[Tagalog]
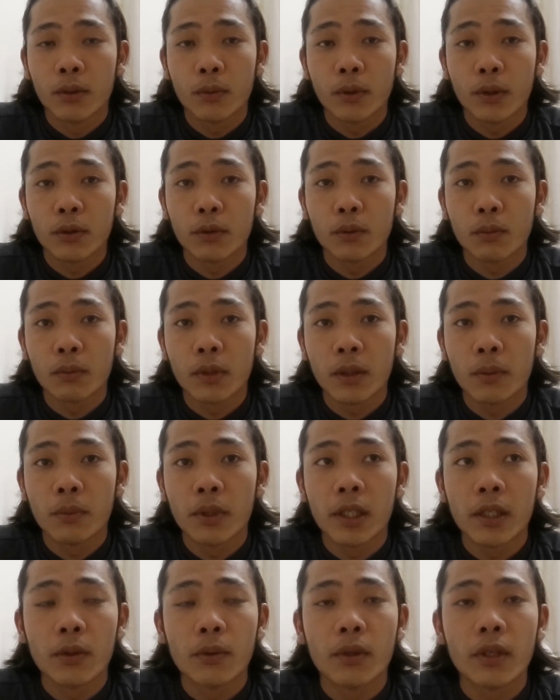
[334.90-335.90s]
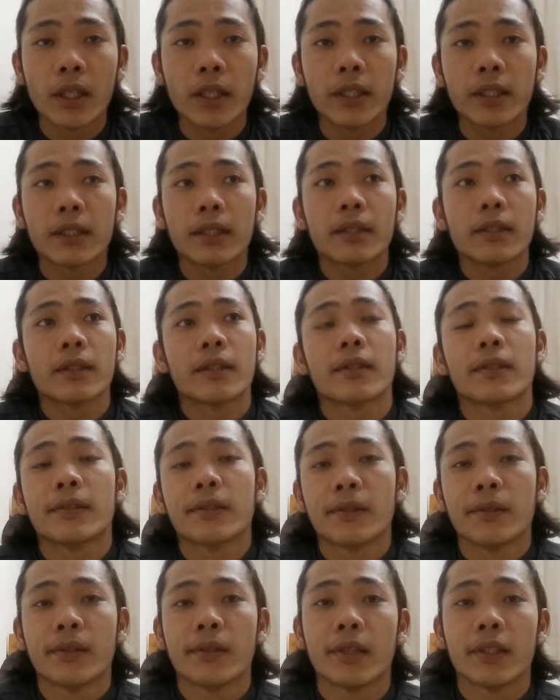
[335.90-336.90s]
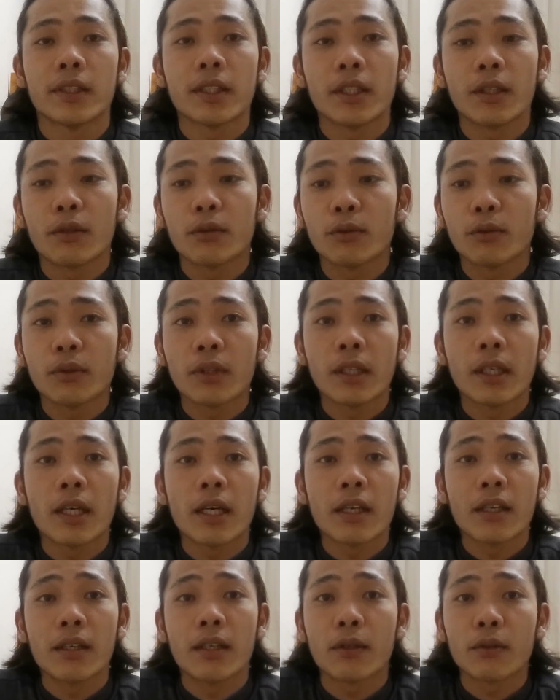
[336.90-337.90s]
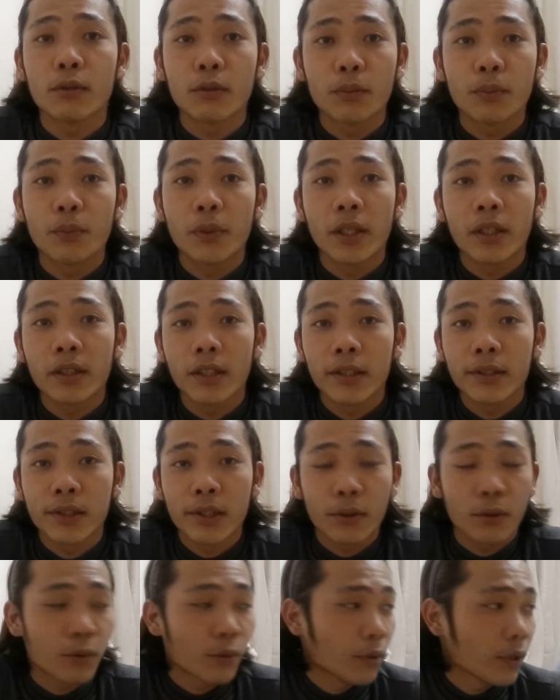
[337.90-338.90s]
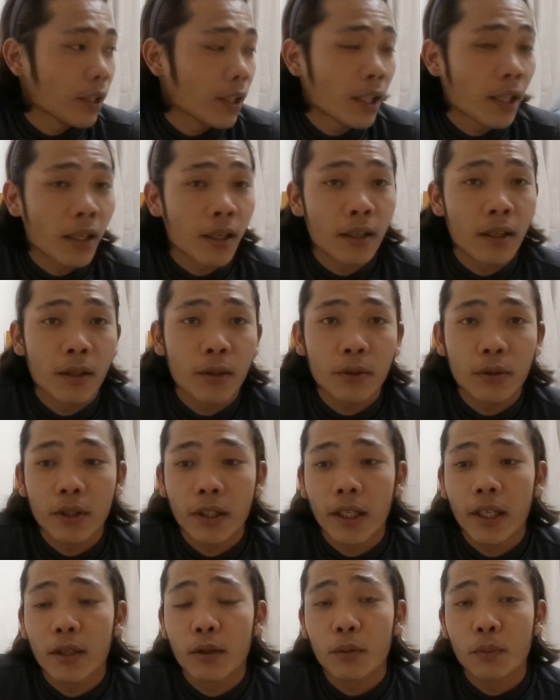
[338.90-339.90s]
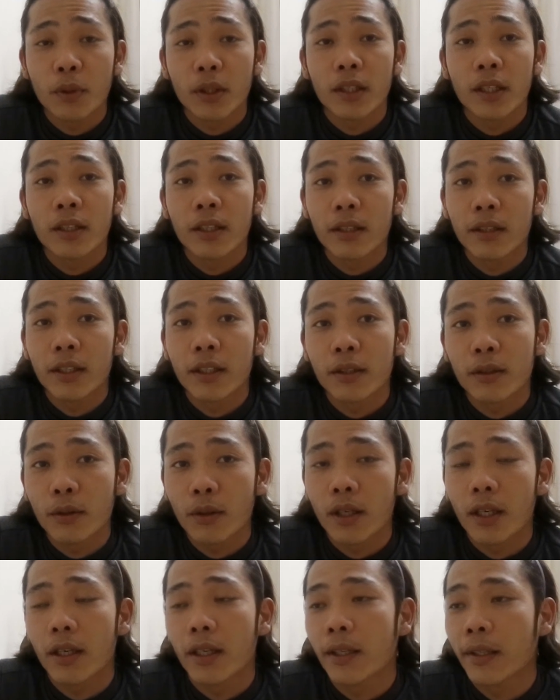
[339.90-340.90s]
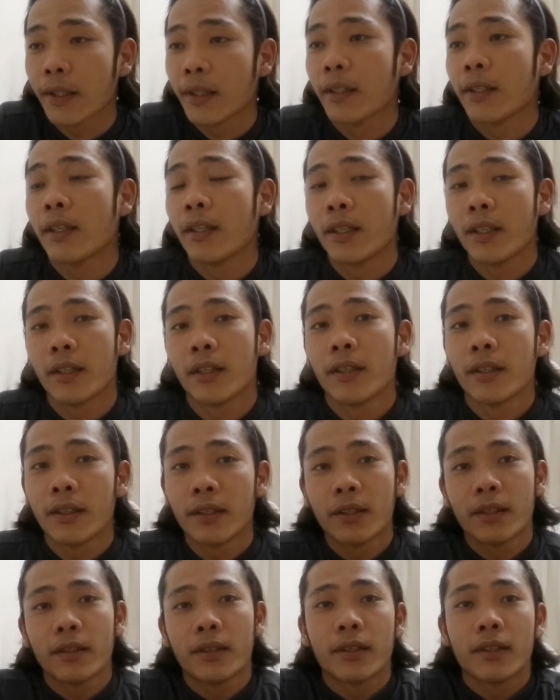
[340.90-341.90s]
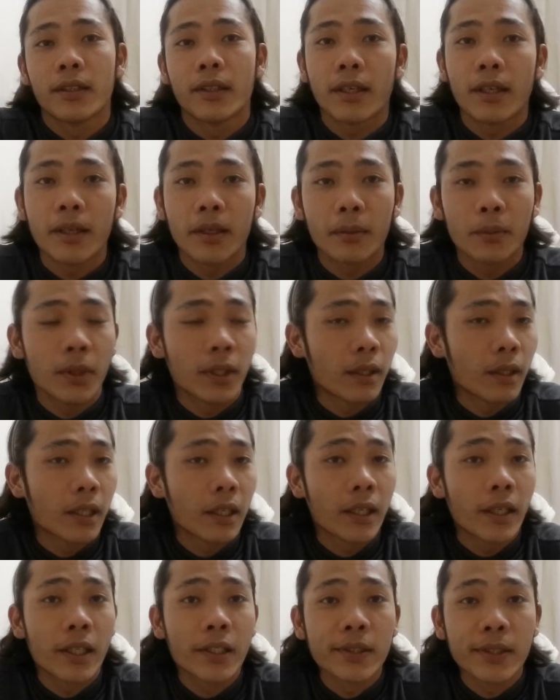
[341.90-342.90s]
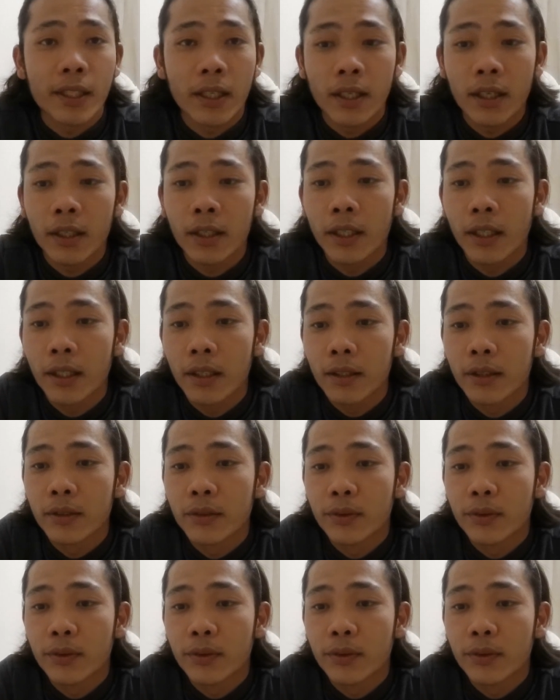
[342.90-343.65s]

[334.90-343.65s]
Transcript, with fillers: huwag niyong babaliwalayin kasi ako nung nag aral ako, petics ako nung nag aral ako eh. Kaya nung pagdating dito, ah, grabe talaga struggle.